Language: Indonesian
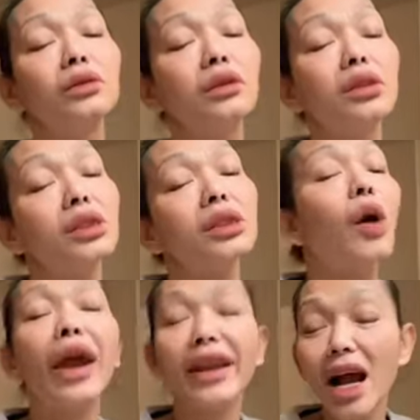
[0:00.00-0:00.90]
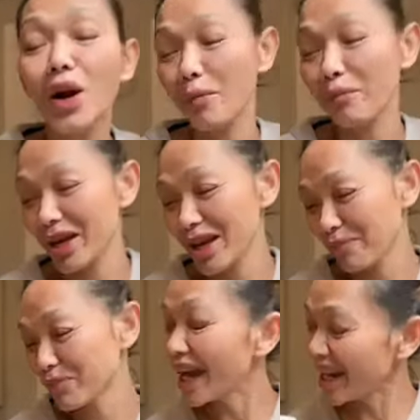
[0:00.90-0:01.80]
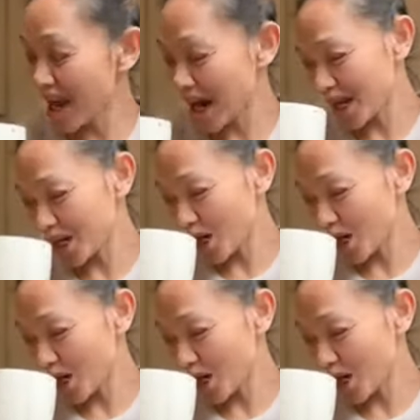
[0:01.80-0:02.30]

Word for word: Kau enak kopi. Enak kali kau.